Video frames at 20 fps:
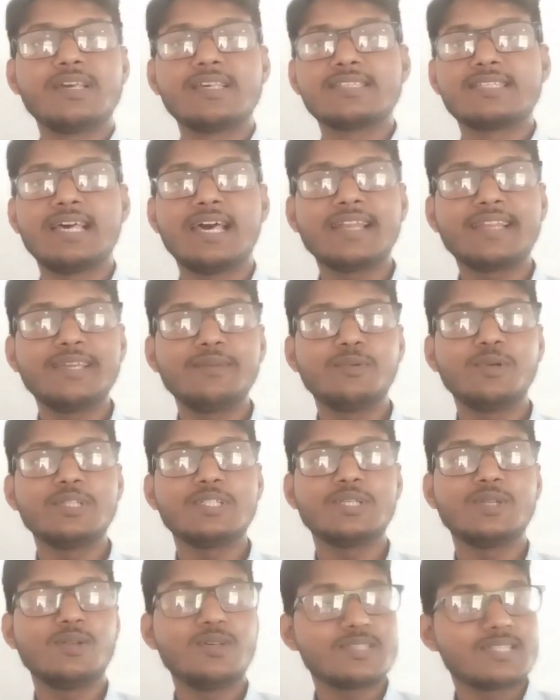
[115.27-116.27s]
স্যার কি
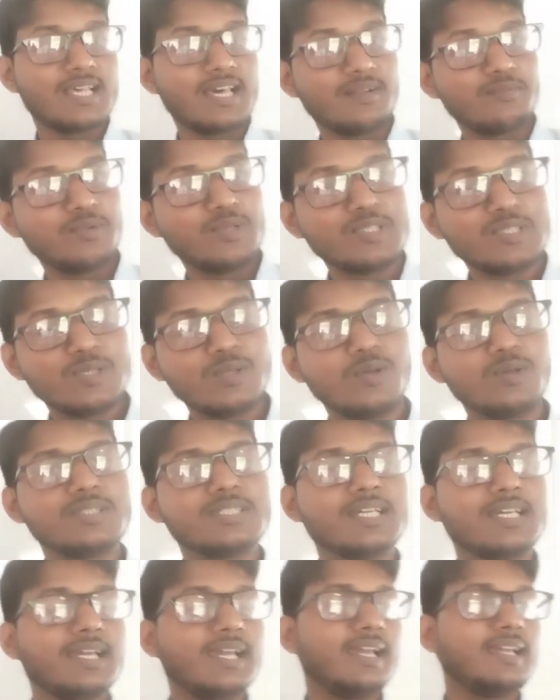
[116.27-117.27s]
বলছিল স্যার বলছিল
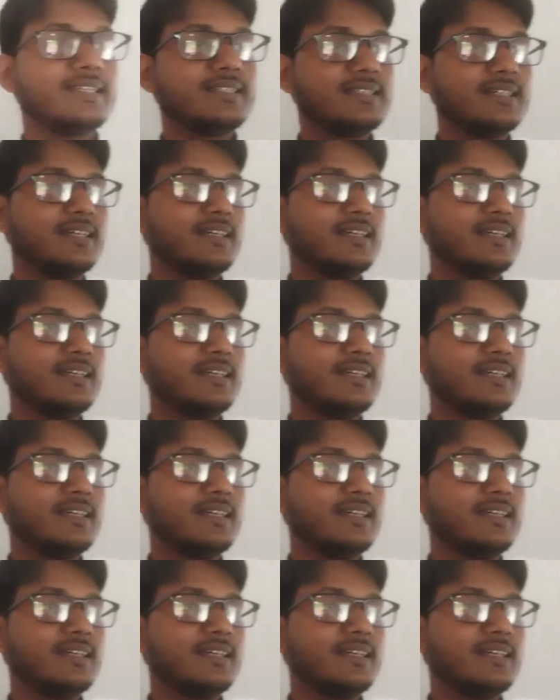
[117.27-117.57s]
যে এই যে